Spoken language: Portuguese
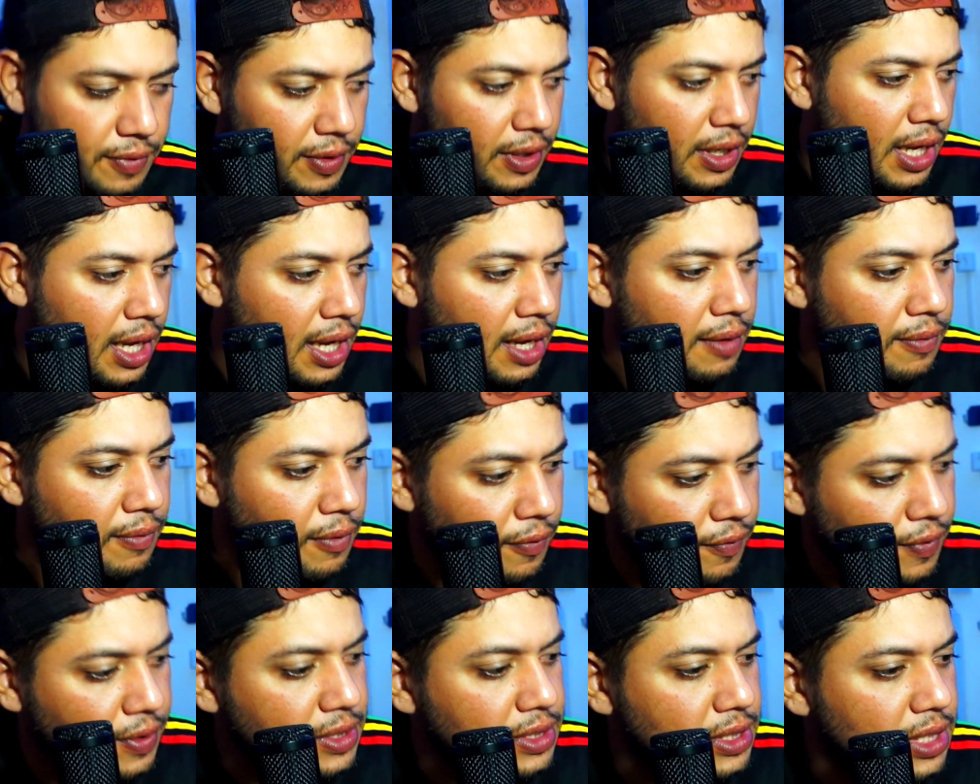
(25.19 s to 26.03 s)
Falei, ah,
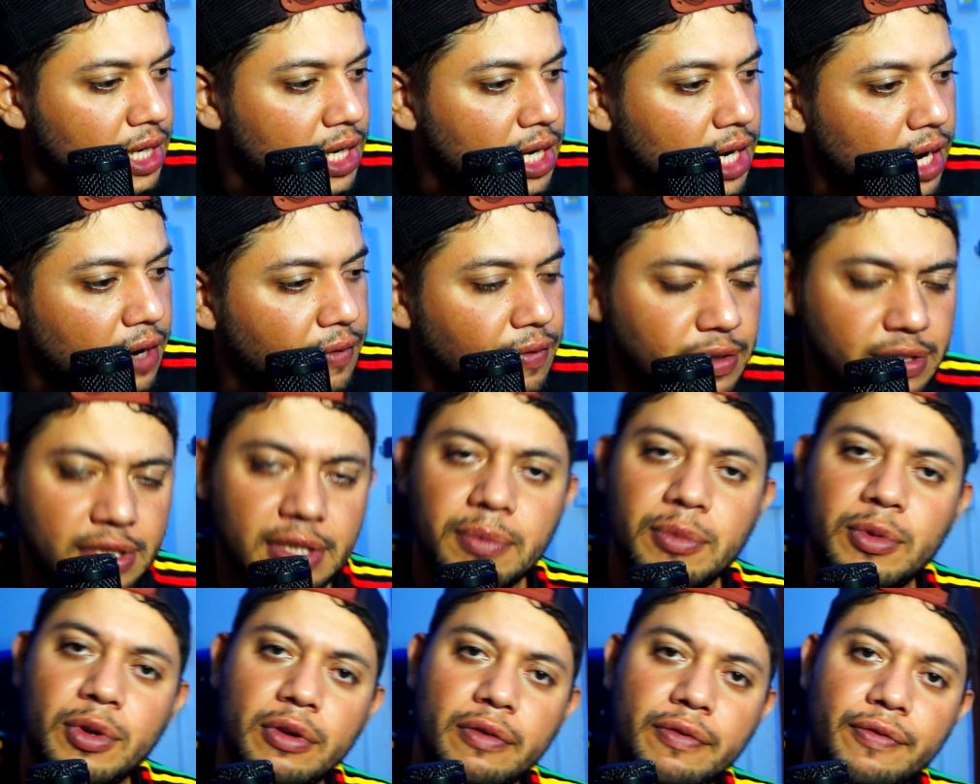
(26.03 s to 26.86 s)
vou fazer, cara. Faz
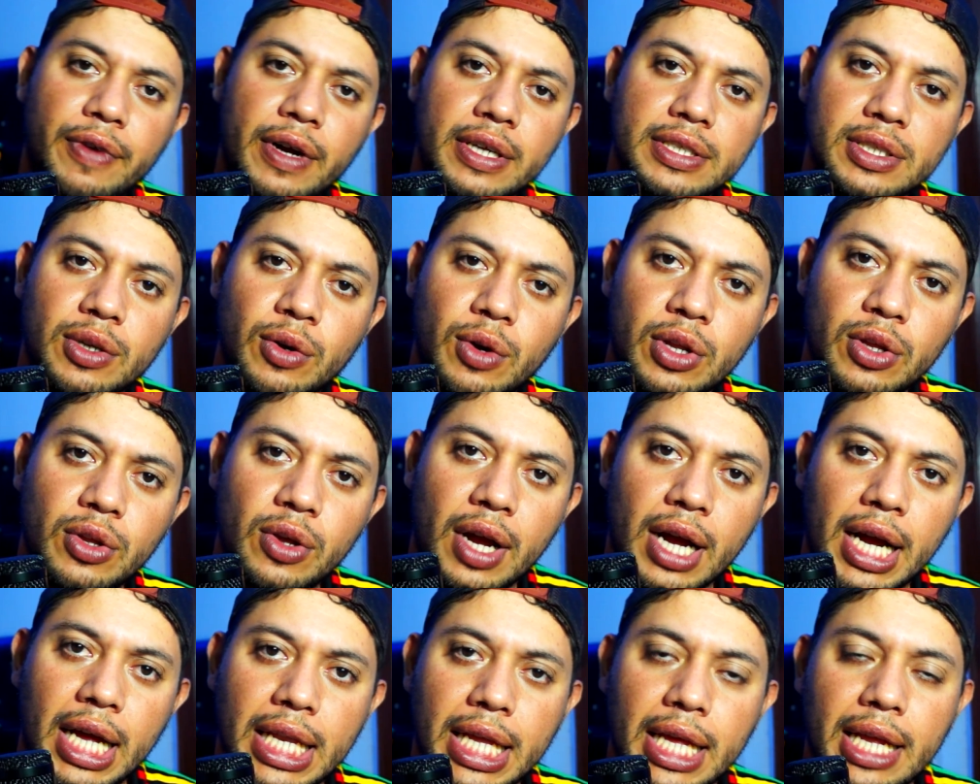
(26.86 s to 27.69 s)
tempo que eu não faço, agora tem
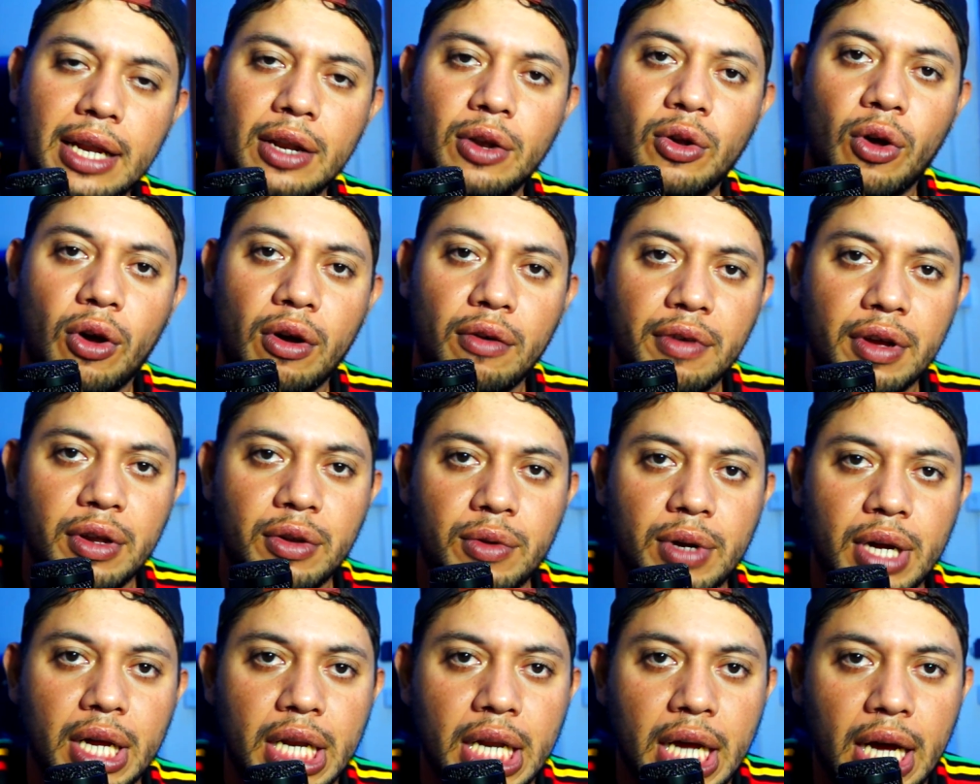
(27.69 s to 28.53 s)
uma galera nova aí
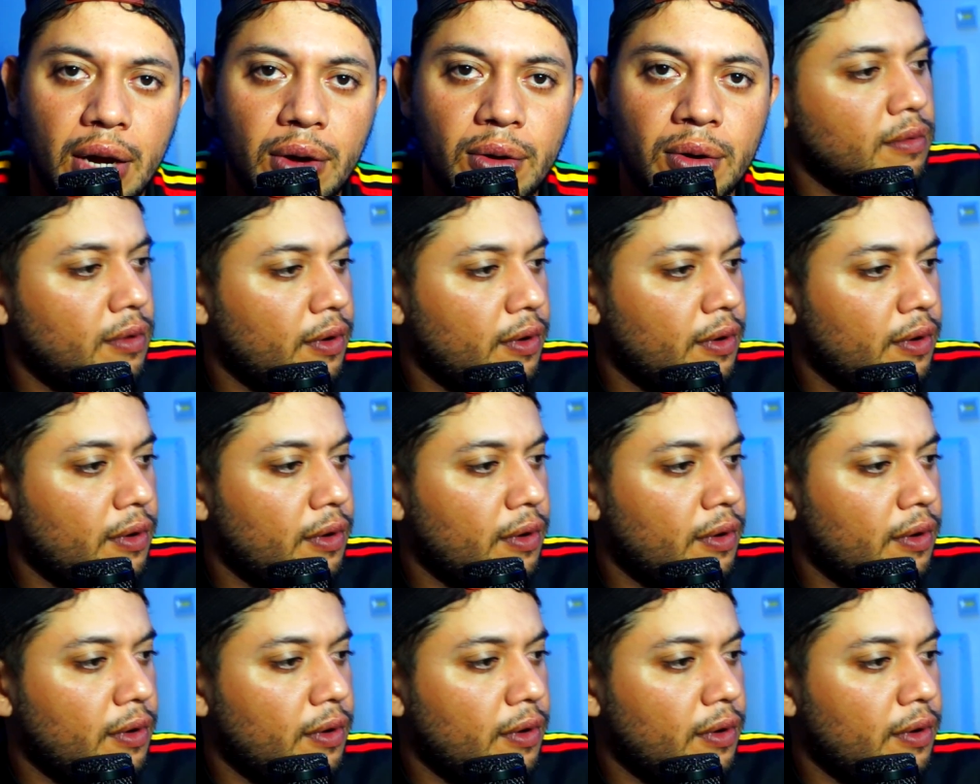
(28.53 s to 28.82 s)
no canal.